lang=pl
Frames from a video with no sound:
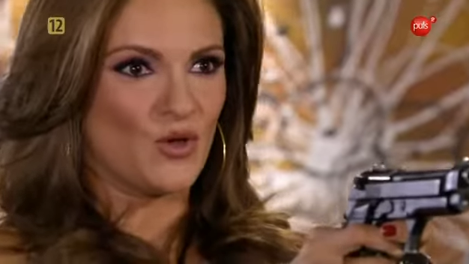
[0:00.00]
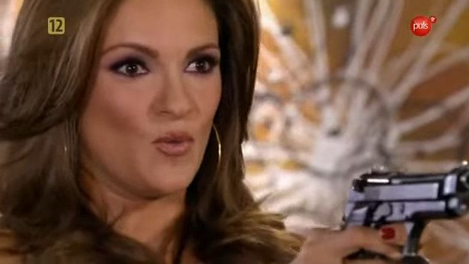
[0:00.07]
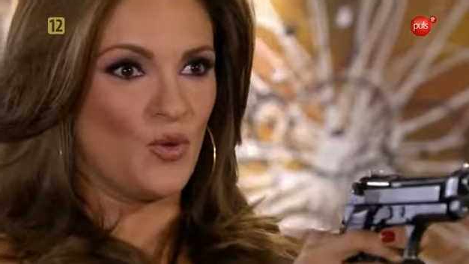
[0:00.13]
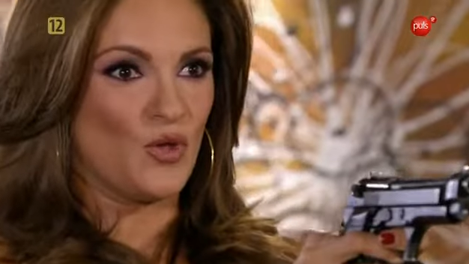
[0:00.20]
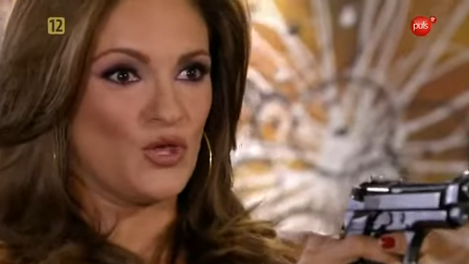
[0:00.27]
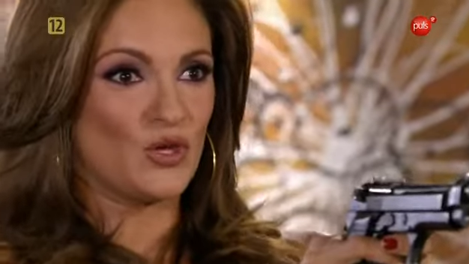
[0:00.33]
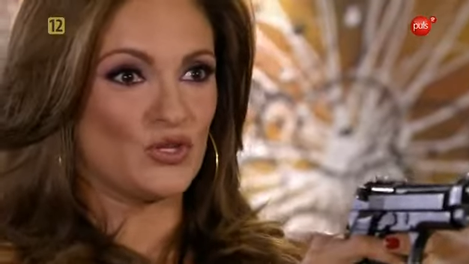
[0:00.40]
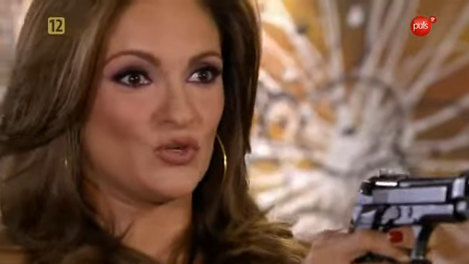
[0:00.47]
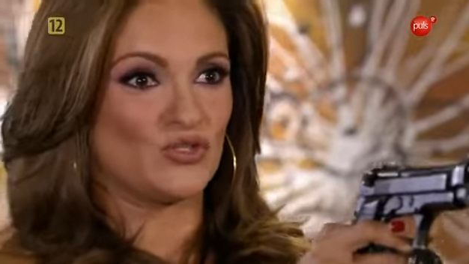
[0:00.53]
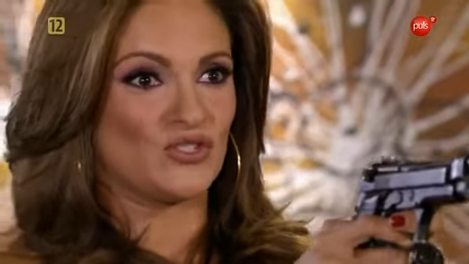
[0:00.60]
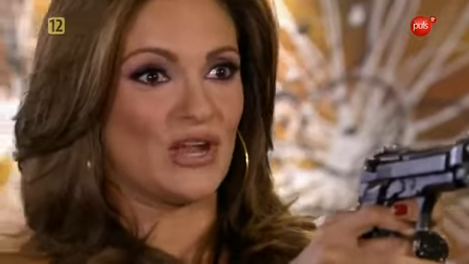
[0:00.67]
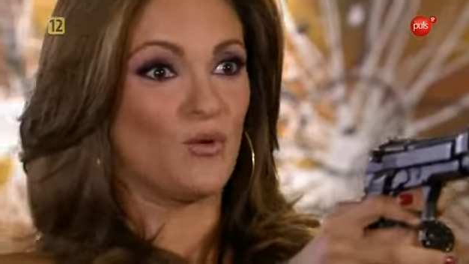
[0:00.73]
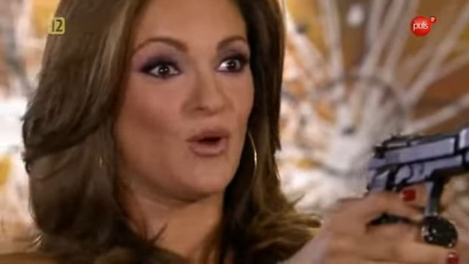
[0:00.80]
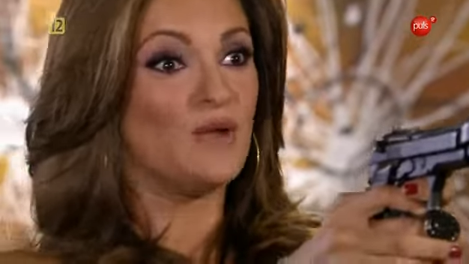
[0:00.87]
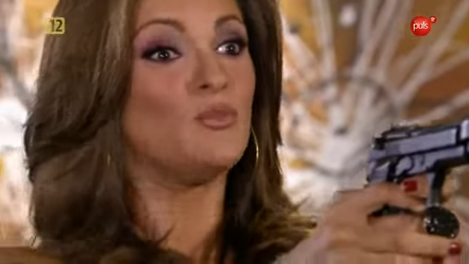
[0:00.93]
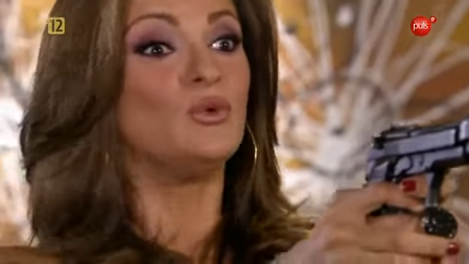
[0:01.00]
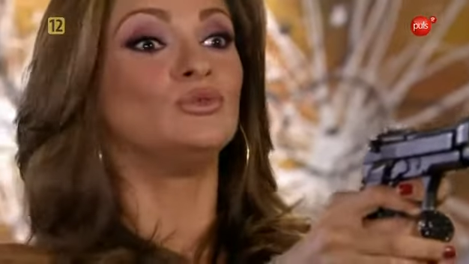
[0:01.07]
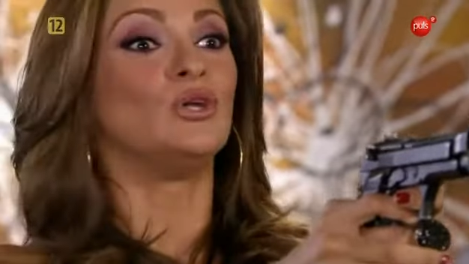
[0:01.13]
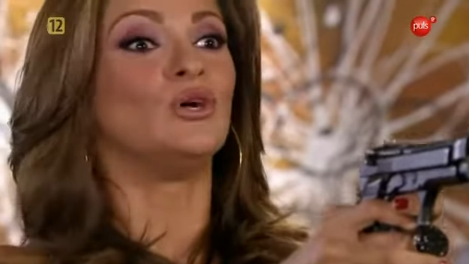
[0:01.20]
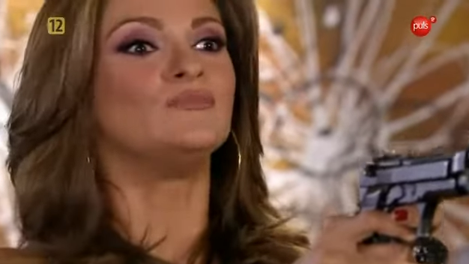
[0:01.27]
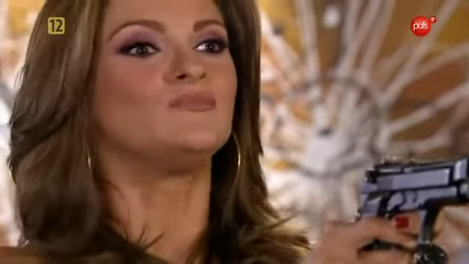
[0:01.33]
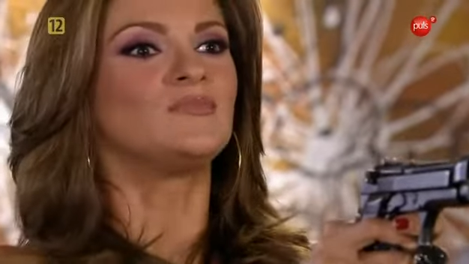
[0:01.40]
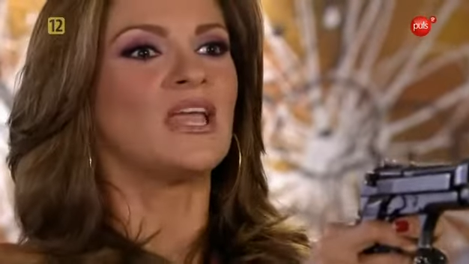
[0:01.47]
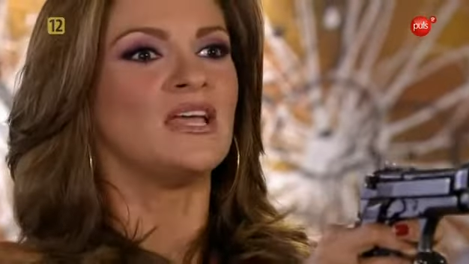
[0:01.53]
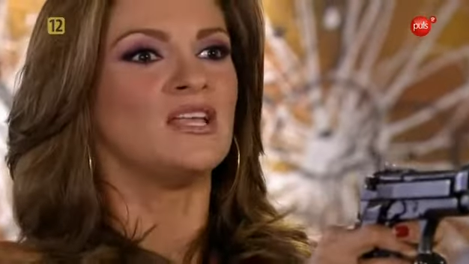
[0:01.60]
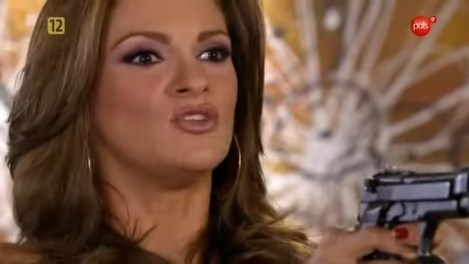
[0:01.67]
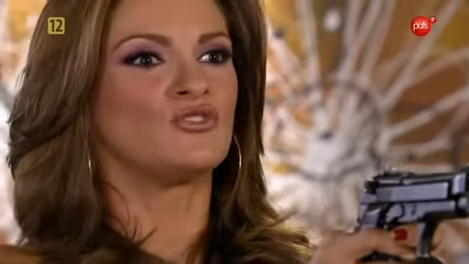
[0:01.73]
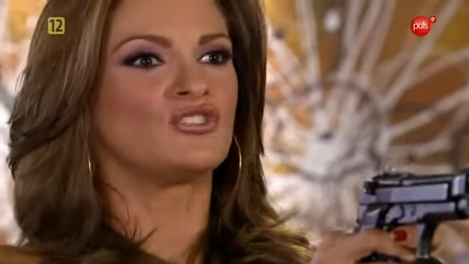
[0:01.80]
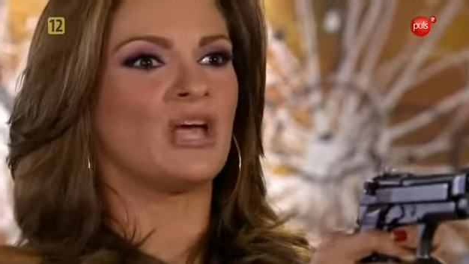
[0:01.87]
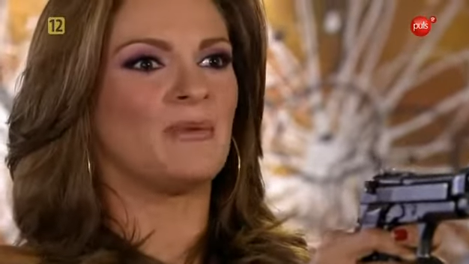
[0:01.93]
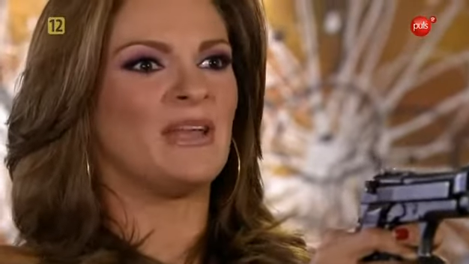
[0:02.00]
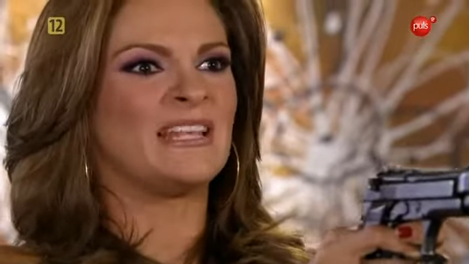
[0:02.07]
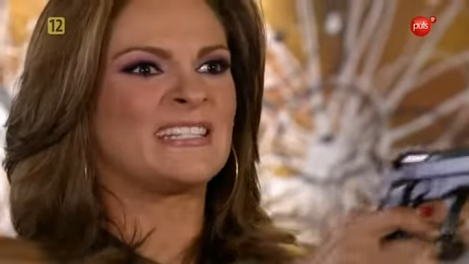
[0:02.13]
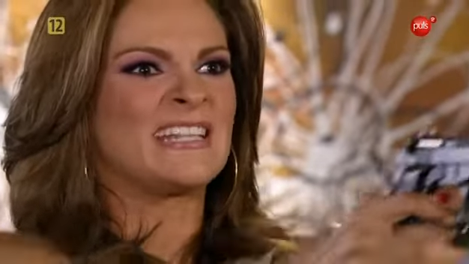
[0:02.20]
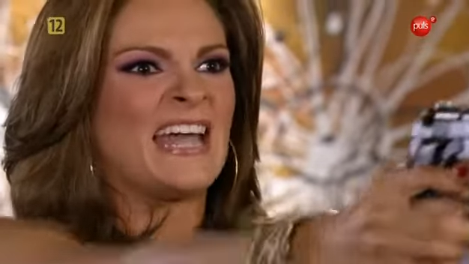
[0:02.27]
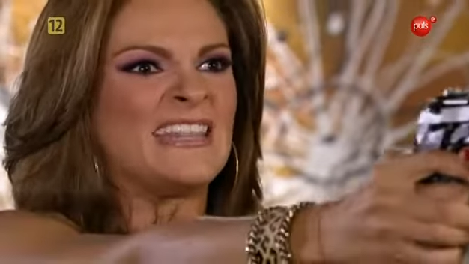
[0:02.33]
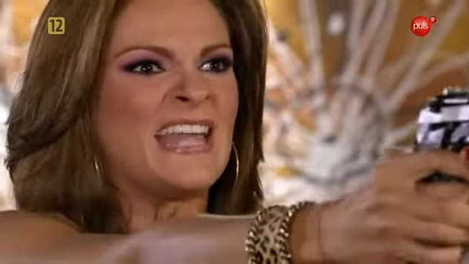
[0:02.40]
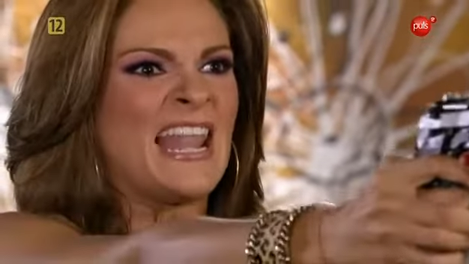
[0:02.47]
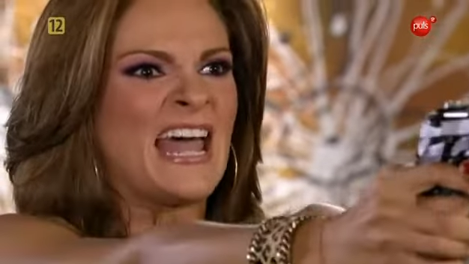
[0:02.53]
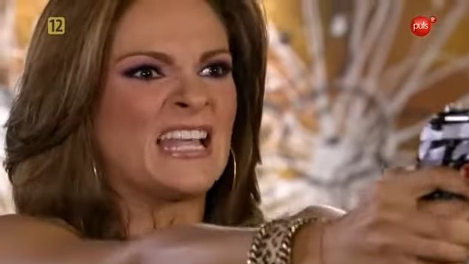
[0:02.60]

nie wyobraża pan sobie, jaki skandal wybuchł